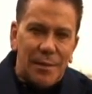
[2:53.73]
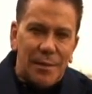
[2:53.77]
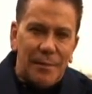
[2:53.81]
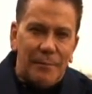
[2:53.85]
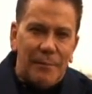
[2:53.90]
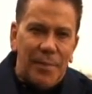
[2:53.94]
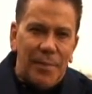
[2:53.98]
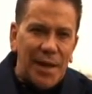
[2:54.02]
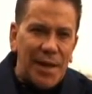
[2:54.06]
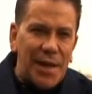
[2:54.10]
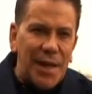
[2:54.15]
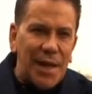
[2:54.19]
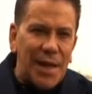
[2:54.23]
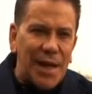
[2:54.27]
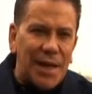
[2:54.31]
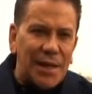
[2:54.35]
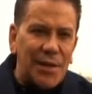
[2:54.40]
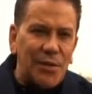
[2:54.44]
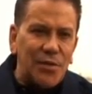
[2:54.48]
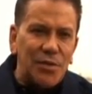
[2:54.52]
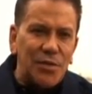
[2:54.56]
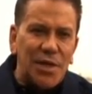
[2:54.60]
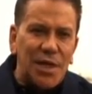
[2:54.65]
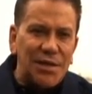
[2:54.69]
valga la
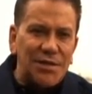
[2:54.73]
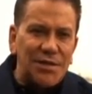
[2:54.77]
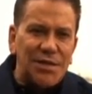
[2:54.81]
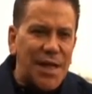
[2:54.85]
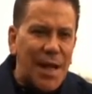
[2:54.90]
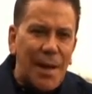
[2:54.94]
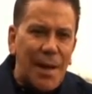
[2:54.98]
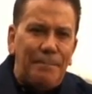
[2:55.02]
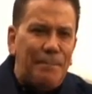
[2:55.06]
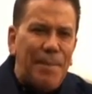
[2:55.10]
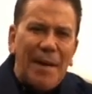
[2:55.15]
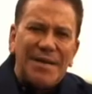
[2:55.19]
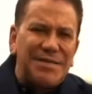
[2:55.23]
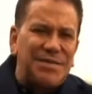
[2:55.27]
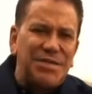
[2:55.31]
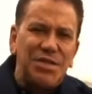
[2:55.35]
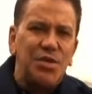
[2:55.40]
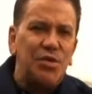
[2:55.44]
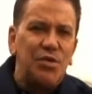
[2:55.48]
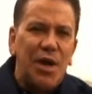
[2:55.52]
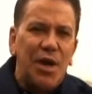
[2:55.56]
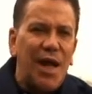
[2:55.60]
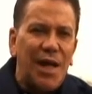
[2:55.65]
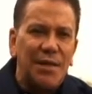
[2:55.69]
redundancia,
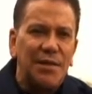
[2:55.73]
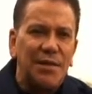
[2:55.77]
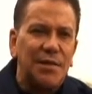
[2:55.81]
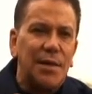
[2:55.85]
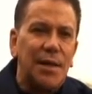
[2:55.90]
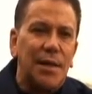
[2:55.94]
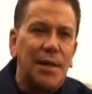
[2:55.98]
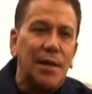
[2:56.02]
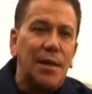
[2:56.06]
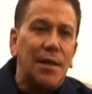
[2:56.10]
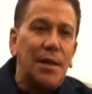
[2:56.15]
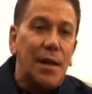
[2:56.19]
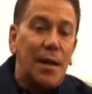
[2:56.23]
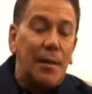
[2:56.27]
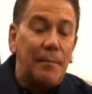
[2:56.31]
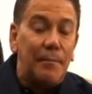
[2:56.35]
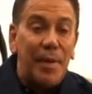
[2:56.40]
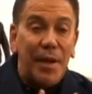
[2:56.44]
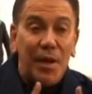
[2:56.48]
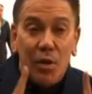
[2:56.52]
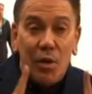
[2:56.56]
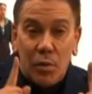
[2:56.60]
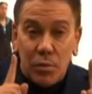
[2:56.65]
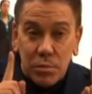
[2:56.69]
apasionante,
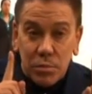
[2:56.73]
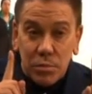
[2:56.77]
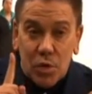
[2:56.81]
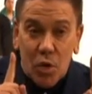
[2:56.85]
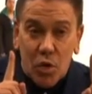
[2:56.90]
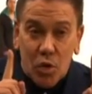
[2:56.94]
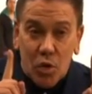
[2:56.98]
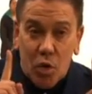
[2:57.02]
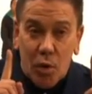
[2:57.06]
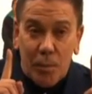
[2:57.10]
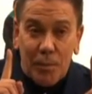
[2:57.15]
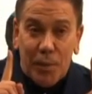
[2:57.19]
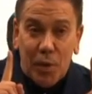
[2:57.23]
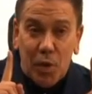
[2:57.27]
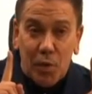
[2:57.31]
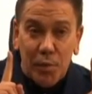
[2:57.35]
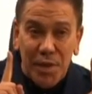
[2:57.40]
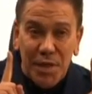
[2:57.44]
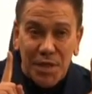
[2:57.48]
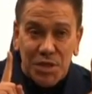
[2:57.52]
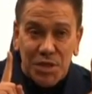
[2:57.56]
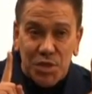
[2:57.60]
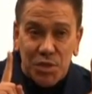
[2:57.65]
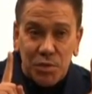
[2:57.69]
pero con
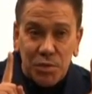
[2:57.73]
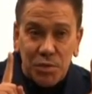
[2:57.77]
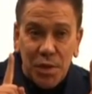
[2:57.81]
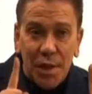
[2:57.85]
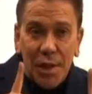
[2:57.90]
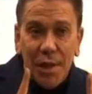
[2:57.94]
compromiso.